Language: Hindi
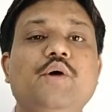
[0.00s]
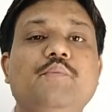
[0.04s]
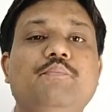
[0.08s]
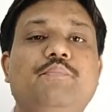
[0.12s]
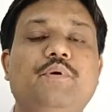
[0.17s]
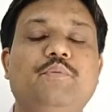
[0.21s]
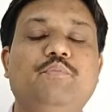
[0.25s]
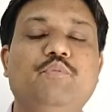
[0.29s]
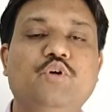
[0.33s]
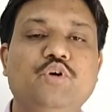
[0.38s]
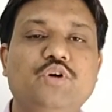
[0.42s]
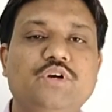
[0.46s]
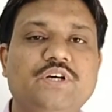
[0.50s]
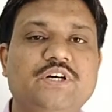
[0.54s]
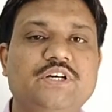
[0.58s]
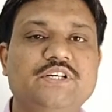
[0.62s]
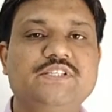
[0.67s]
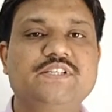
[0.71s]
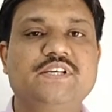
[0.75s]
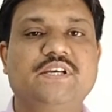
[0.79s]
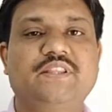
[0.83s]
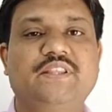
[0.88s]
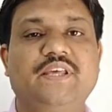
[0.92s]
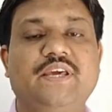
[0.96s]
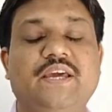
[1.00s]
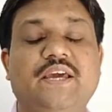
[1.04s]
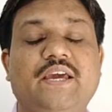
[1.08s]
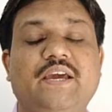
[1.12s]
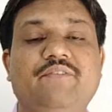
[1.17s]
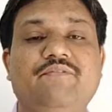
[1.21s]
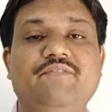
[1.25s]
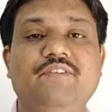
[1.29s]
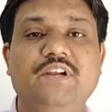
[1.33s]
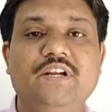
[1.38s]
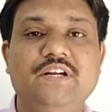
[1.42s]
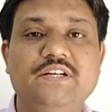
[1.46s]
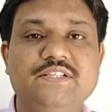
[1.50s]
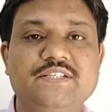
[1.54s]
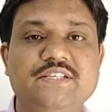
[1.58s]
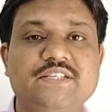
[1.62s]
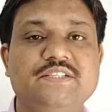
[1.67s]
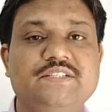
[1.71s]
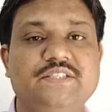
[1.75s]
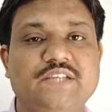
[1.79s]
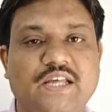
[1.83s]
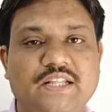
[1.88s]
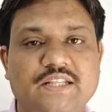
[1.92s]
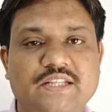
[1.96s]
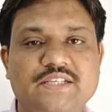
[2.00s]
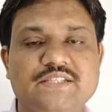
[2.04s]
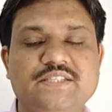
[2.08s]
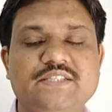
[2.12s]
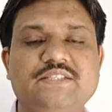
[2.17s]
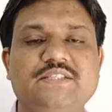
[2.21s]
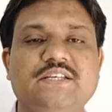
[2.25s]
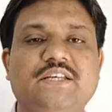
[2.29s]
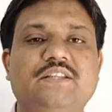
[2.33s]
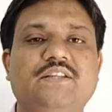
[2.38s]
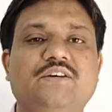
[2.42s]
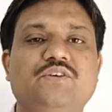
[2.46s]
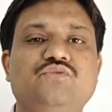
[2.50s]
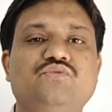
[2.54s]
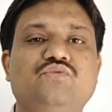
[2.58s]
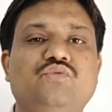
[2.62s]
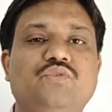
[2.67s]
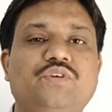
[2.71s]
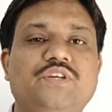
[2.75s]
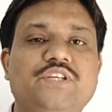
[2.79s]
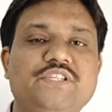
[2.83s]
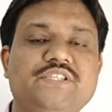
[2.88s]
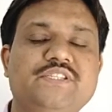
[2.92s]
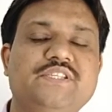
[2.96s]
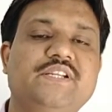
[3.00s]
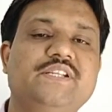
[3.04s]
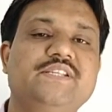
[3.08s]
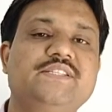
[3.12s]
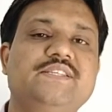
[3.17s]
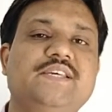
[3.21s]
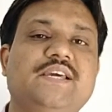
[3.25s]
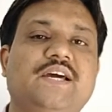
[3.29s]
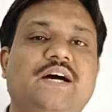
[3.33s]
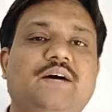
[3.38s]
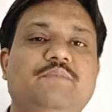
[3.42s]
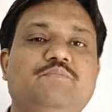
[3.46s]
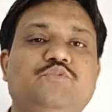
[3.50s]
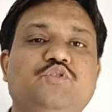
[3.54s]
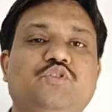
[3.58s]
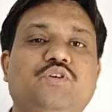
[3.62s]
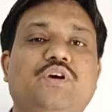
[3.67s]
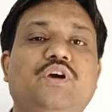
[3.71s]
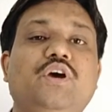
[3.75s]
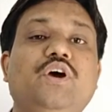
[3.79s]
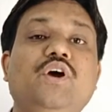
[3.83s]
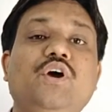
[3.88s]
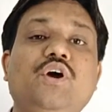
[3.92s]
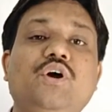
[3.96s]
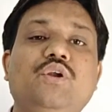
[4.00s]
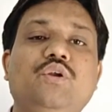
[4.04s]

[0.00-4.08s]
प्रमोट कर सकते हैं एफिलिएट से ज्यादा से ज्यादा उसको किस तरह से आप जो है